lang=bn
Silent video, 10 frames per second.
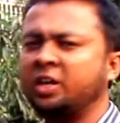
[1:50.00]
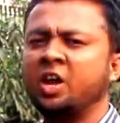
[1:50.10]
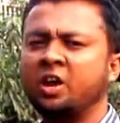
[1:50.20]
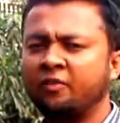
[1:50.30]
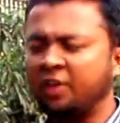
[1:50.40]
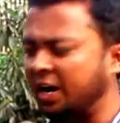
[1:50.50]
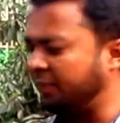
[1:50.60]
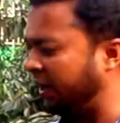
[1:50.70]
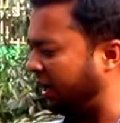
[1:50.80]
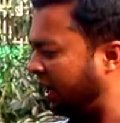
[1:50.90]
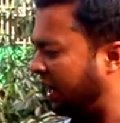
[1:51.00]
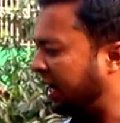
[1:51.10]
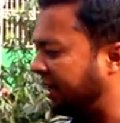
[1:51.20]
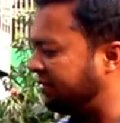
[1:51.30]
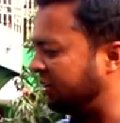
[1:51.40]
হয় ফ্ল্যাট বেল
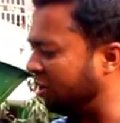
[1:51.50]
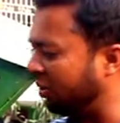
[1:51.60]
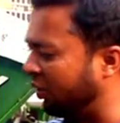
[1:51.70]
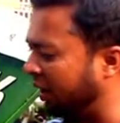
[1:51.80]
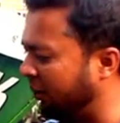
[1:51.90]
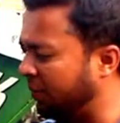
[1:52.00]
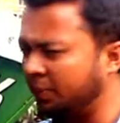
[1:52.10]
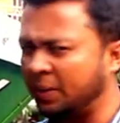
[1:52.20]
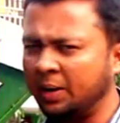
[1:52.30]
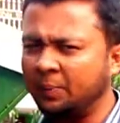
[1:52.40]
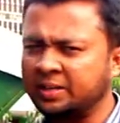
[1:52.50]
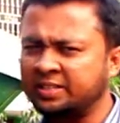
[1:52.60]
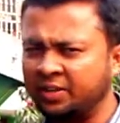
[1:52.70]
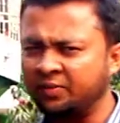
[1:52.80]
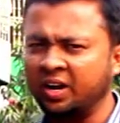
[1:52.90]
আর সিকন হলে ভিভেল বা
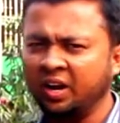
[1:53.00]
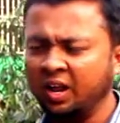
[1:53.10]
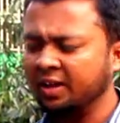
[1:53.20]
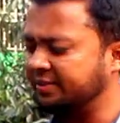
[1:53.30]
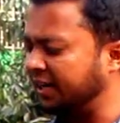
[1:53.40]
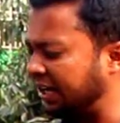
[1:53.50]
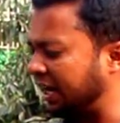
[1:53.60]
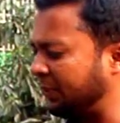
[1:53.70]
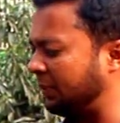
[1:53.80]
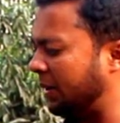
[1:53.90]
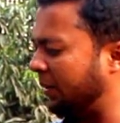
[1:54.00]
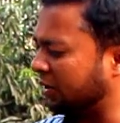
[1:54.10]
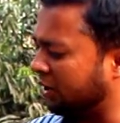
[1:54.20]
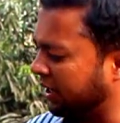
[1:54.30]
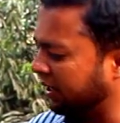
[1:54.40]
সিভেল যেটাই আপনি ব্যবহার
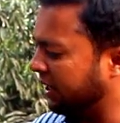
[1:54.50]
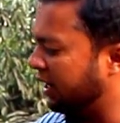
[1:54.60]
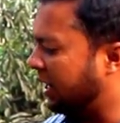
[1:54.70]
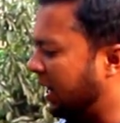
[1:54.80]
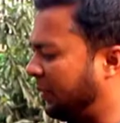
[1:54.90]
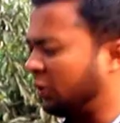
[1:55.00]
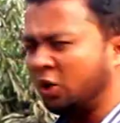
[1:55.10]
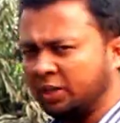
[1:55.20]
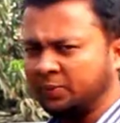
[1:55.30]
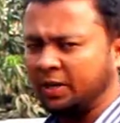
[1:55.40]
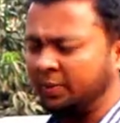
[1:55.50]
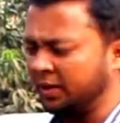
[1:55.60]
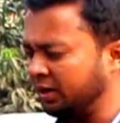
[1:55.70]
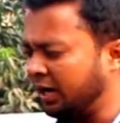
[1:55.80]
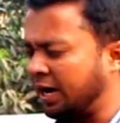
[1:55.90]
করেন আপনি করতে পারবেন
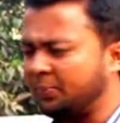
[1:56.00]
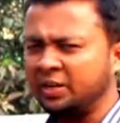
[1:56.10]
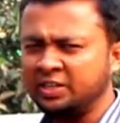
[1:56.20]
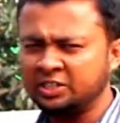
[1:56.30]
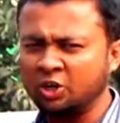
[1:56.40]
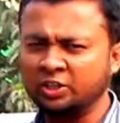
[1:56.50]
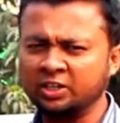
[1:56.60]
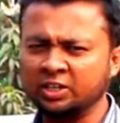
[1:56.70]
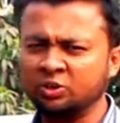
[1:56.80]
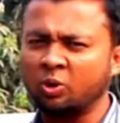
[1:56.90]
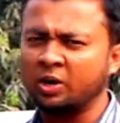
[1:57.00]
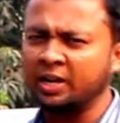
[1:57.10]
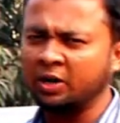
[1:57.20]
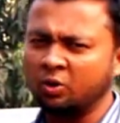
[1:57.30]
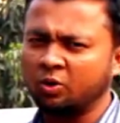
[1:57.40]
আপনার ইচ্ছা দিন কিন্তু
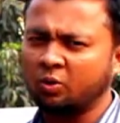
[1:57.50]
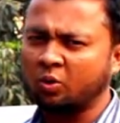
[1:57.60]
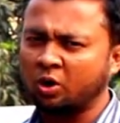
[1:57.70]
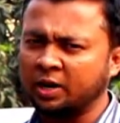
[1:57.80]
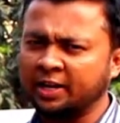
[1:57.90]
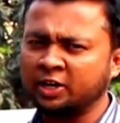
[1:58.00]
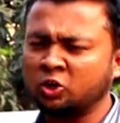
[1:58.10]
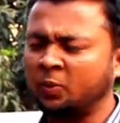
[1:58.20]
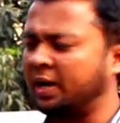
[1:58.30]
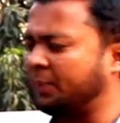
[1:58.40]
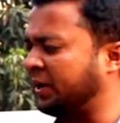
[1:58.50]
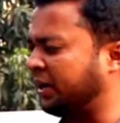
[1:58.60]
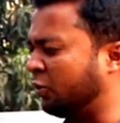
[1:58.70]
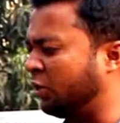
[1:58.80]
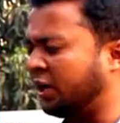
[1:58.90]
অর্ডারের অর্ডারের সময়
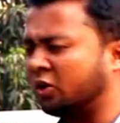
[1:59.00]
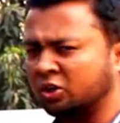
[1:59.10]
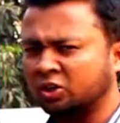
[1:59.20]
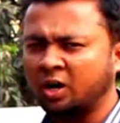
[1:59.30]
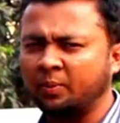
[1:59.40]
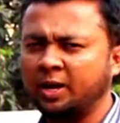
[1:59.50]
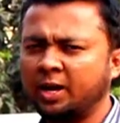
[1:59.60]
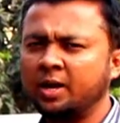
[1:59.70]
আপনাকে উল্লেখ করতে হবে